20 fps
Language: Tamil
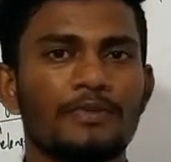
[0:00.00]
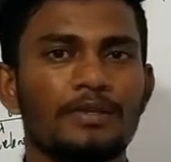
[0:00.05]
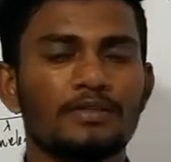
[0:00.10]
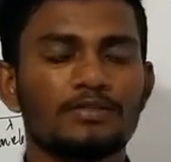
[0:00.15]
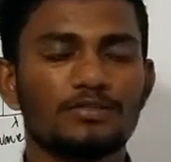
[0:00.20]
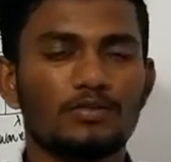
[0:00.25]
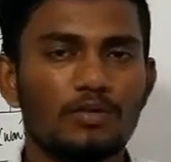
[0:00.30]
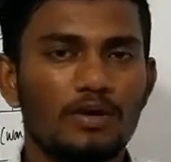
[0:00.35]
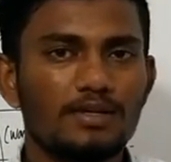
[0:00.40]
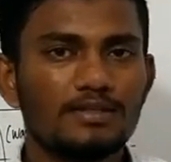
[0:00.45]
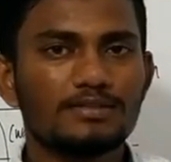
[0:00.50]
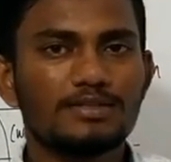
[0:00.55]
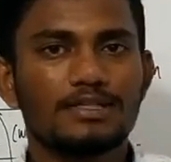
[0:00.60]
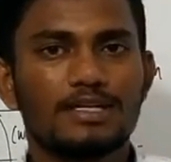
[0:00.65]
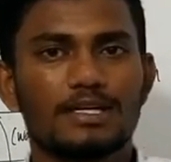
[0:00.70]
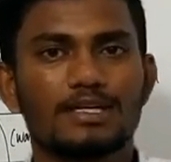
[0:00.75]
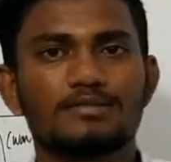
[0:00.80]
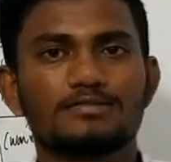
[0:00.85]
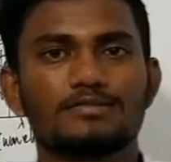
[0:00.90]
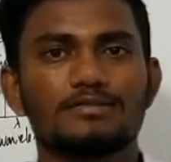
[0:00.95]
ஸோ வாட் இஸ் அ
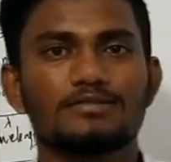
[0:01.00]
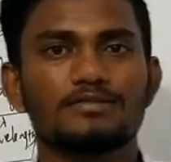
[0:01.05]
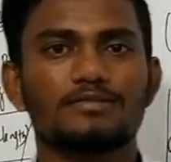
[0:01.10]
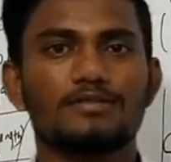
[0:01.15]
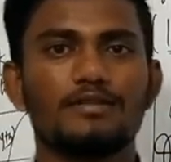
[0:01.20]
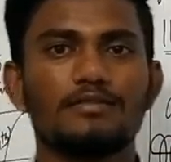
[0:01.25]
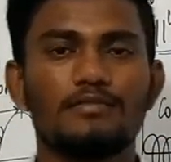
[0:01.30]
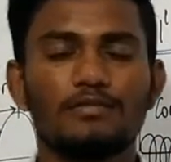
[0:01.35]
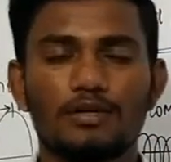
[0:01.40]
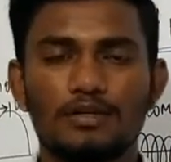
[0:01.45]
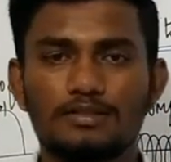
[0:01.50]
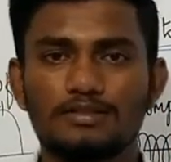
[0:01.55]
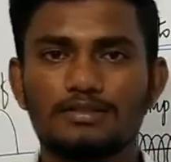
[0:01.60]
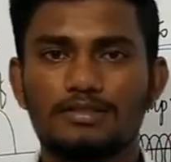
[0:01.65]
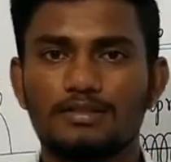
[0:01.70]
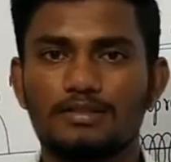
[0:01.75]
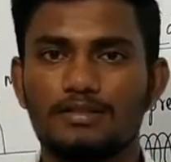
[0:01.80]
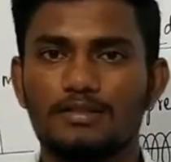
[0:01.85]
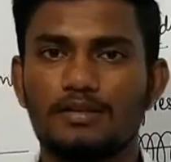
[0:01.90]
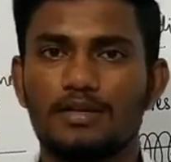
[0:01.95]
ட்ரான்ஸ்ஃபர்ஸ் வேவ் வாட் இஸ் அ
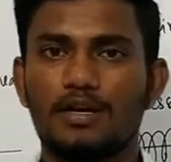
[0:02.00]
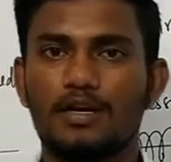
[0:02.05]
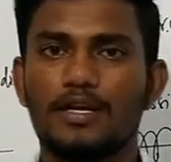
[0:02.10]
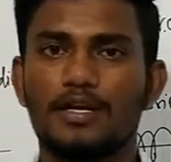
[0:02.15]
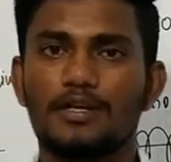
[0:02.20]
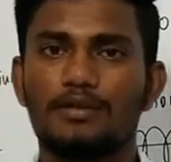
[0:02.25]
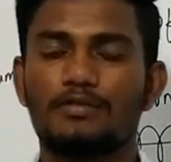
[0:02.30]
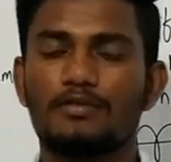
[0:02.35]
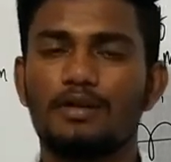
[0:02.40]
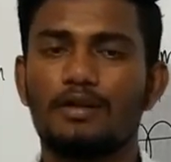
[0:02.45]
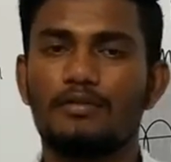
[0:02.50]
லாங்கிட்யூனல்